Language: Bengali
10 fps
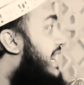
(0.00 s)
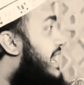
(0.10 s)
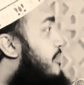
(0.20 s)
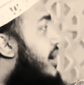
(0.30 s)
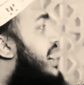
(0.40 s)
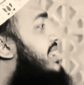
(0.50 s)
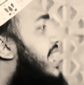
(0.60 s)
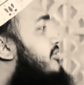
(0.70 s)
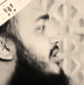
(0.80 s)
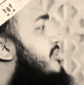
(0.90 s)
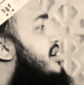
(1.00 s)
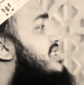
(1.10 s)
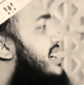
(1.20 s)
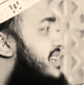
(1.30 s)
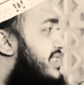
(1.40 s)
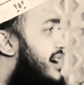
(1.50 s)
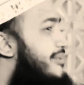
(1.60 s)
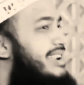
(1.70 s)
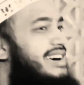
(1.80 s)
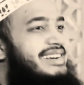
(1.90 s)
কাহিনী বইলা তারপরে বলে যে একটা
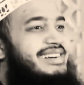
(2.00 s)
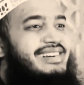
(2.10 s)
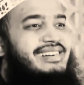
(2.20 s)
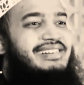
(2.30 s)
দাও না